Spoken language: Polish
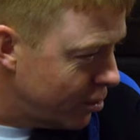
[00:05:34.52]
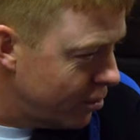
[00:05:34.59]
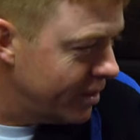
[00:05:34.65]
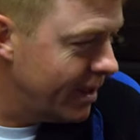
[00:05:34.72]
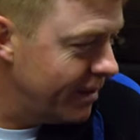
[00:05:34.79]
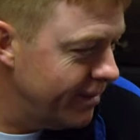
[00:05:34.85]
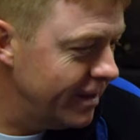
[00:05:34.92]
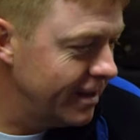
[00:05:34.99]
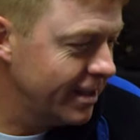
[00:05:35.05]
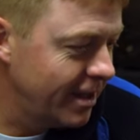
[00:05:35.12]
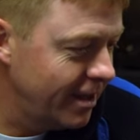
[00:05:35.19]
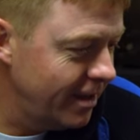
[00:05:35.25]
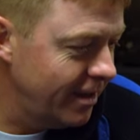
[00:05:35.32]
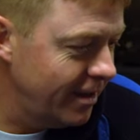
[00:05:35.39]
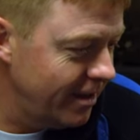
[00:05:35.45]
Krótkie
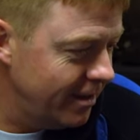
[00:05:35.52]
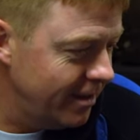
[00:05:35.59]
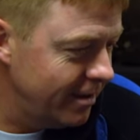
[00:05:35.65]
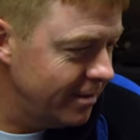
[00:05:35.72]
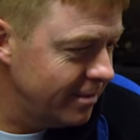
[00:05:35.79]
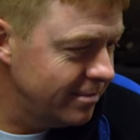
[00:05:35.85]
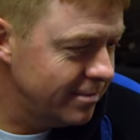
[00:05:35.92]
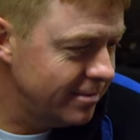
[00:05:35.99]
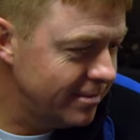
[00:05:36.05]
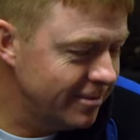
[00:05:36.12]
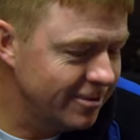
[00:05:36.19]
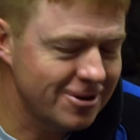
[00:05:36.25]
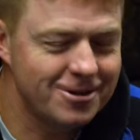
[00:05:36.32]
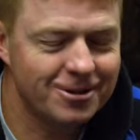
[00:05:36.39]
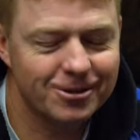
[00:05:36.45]
wędki
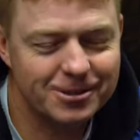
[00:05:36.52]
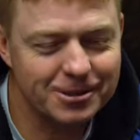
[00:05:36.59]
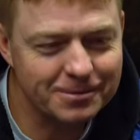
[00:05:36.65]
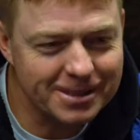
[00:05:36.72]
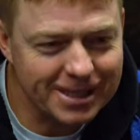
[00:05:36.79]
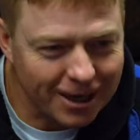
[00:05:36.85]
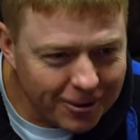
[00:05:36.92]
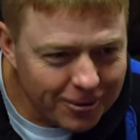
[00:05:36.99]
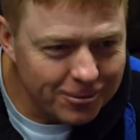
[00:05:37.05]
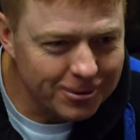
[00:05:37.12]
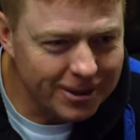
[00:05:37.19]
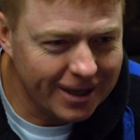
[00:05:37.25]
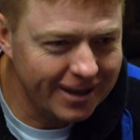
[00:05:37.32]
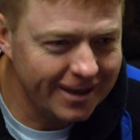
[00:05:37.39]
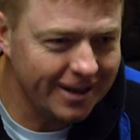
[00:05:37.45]
no są za
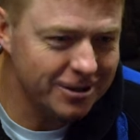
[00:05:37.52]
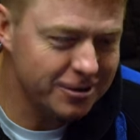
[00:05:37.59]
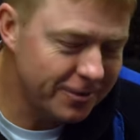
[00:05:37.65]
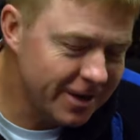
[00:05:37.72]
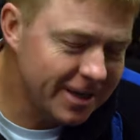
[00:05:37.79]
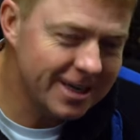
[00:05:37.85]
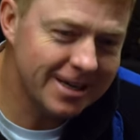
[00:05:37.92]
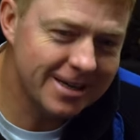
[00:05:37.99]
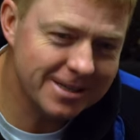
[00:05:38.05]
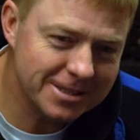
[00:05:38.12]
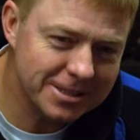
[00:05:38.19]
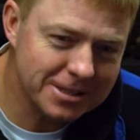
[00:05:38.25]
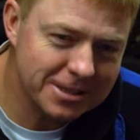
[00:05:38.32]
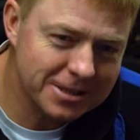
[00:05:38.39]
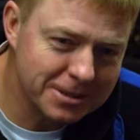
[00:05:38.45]
krótkie, ta dźwignia
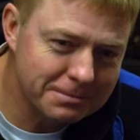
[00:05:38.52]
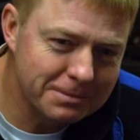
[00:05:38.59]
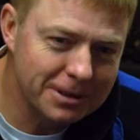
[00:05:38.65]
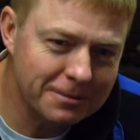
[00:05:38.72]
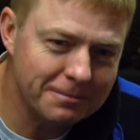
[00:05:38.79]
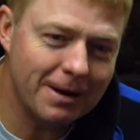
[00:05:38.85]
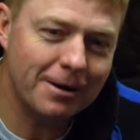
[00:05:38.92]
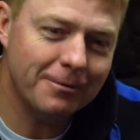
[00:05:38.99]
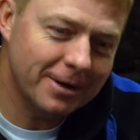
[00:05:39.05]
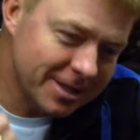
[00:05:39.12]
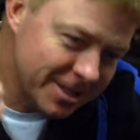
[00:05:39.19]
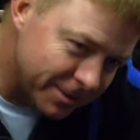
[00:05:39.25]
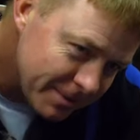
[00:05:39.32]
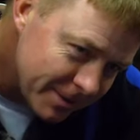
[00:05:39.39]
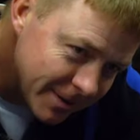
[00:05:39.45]
jest zbyt mała,
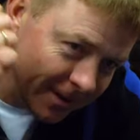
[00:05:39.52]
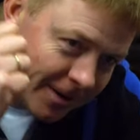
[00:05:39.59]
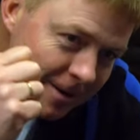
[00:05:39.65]
żeby